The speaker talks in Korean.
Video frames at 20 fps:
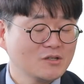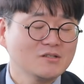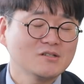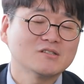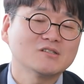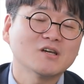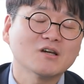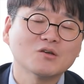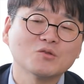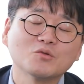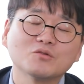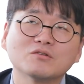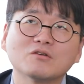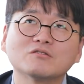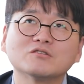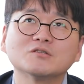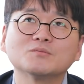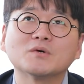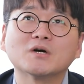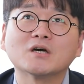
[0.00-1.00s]
사실 책에도
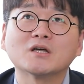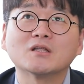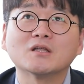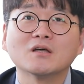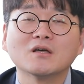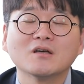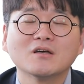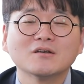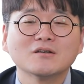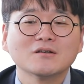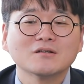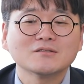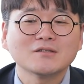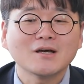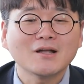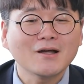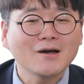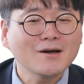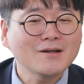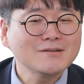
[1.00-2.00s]
썼지만
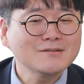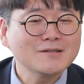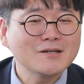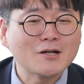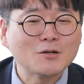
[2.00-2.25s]
사랑하는